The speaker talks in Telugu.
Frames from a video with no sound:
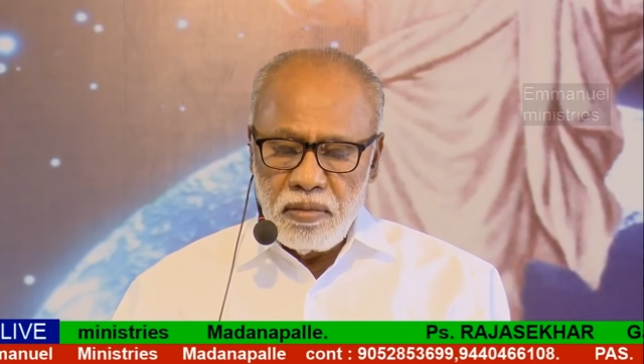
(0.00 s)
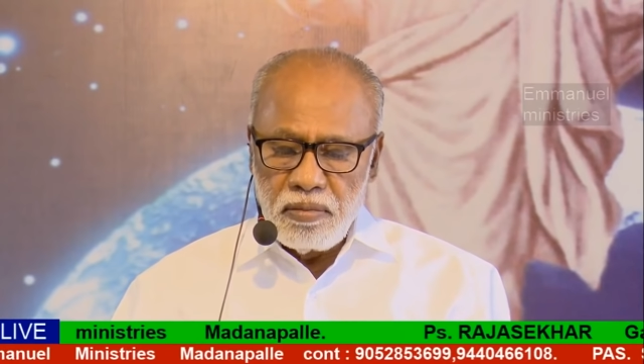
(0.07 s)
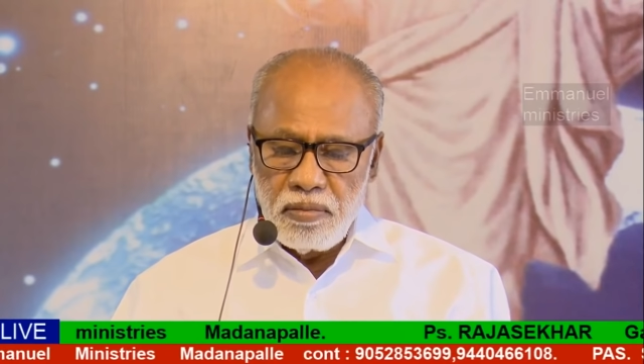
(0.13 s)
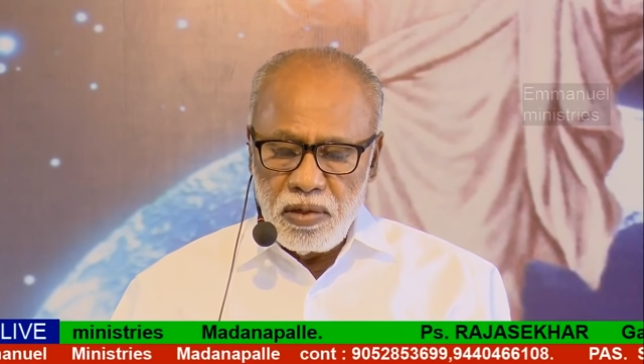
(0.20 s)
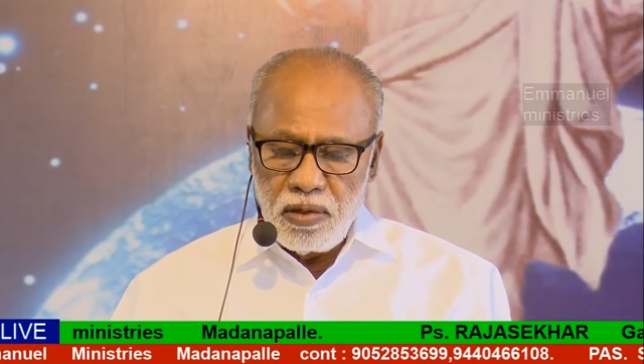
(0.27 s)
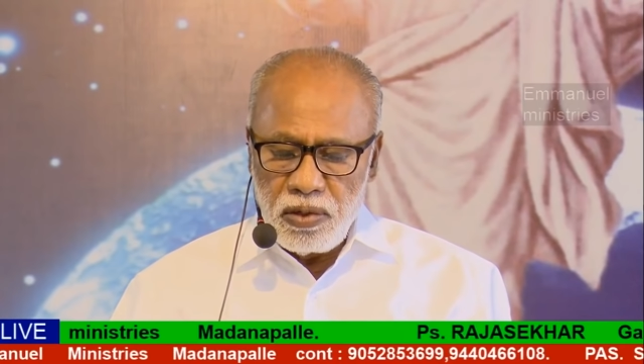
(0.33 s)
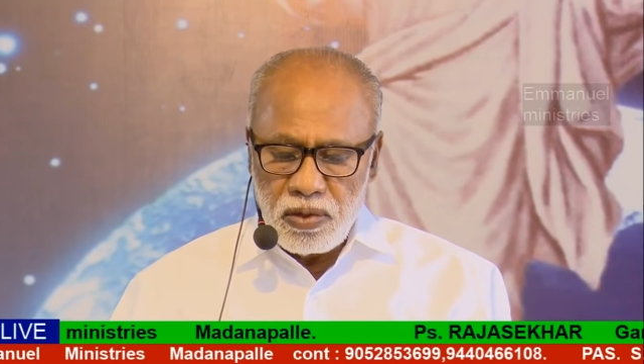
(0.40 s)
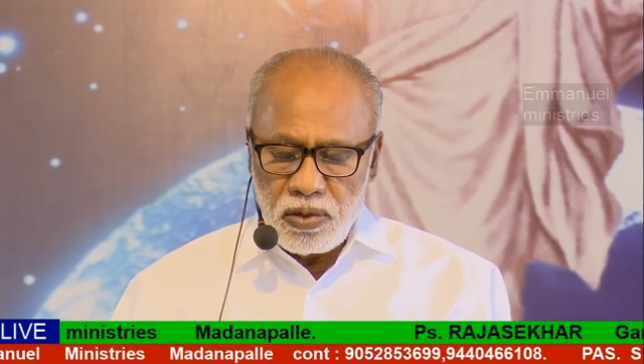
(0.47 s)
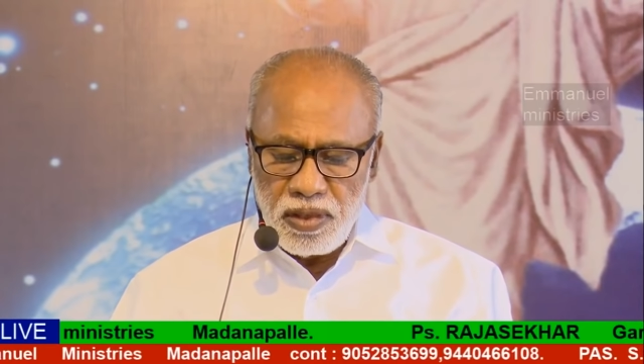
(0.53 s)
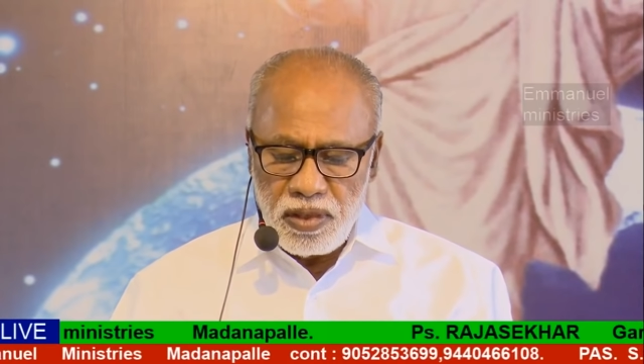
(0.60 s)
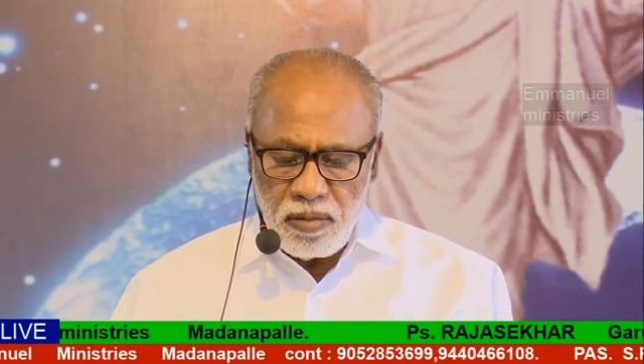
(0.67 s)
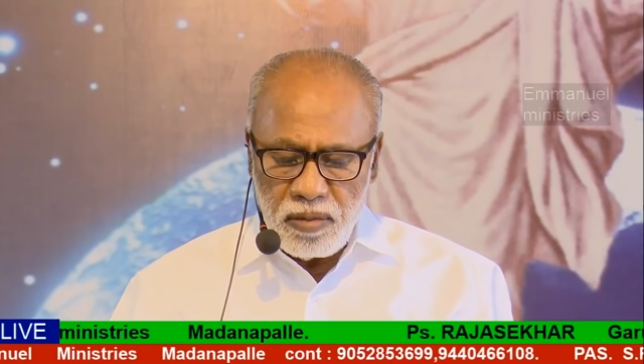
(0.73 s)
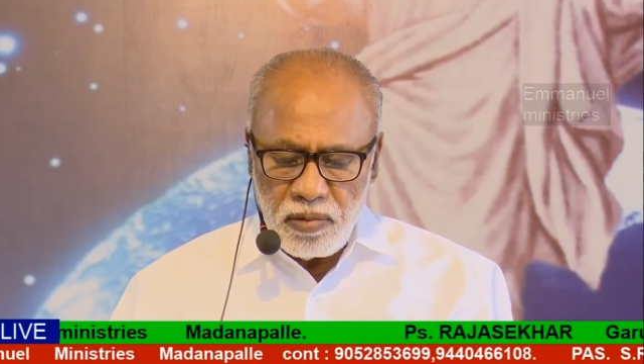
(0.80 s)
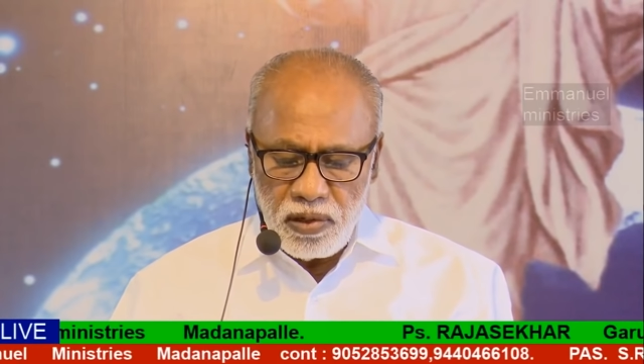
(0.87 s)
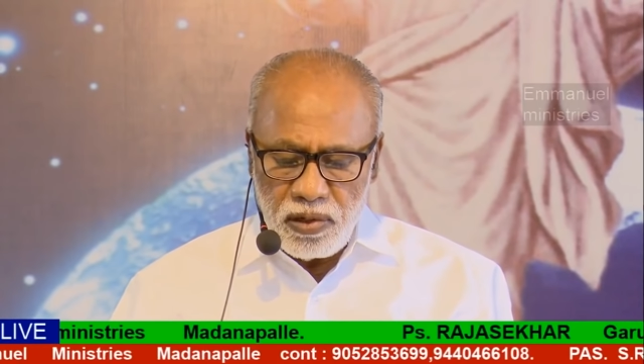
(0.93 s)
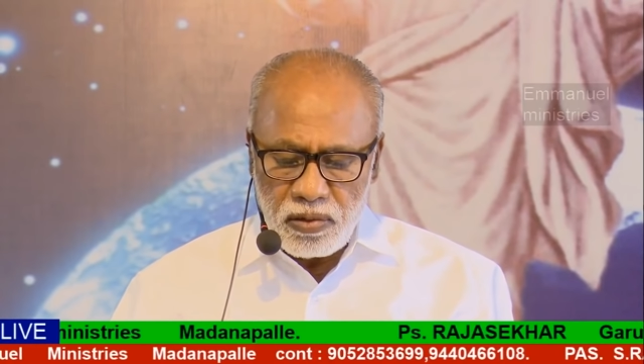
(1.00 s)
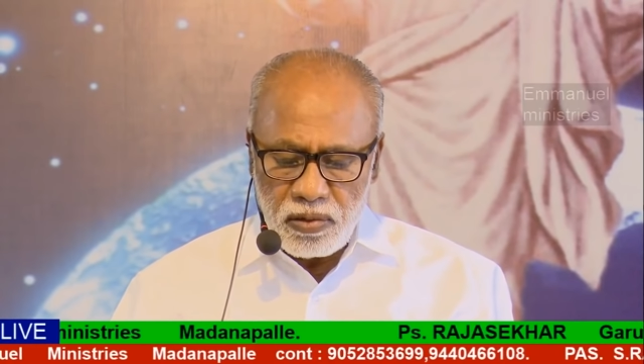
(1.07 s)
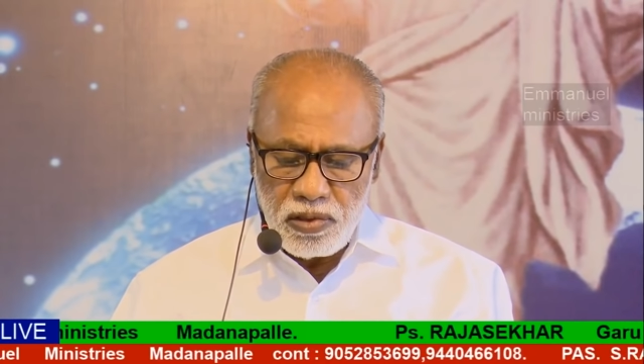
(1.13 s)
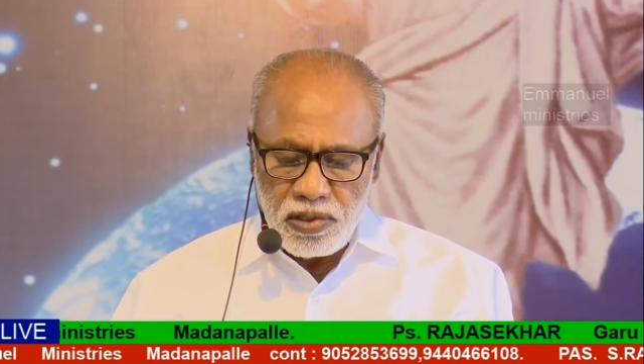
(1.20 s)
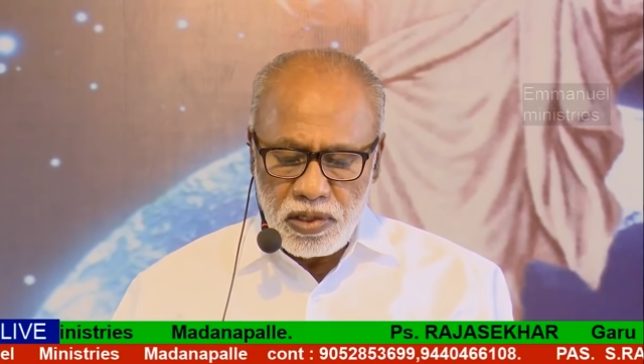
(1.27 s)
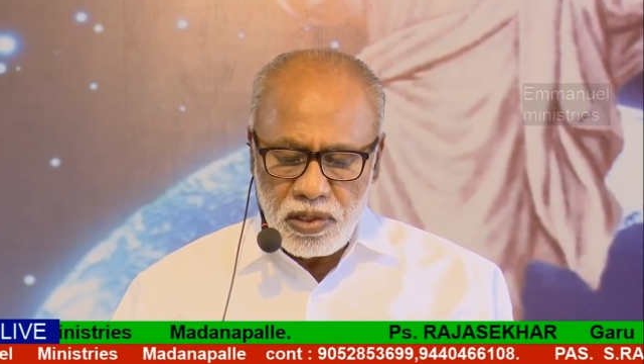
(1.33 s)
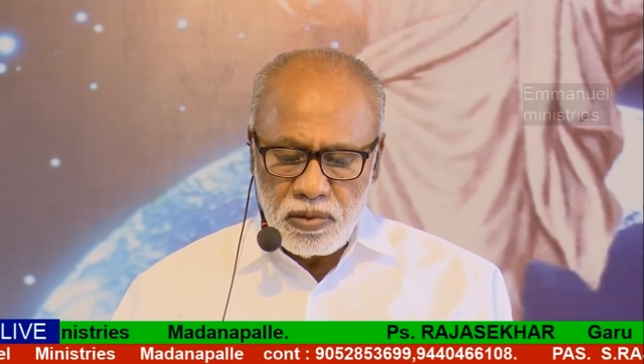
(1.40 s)
మీరు యుద్ధములను
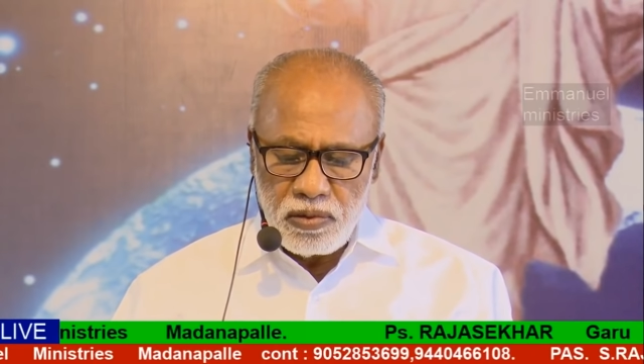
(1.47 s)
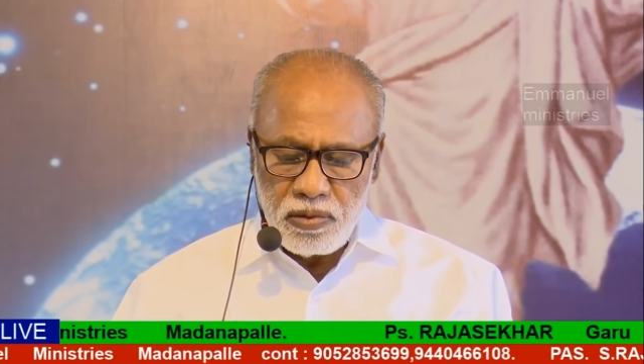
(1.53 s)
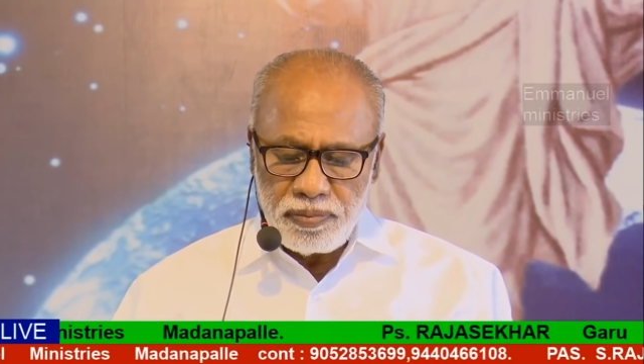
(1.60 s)
గుర్చి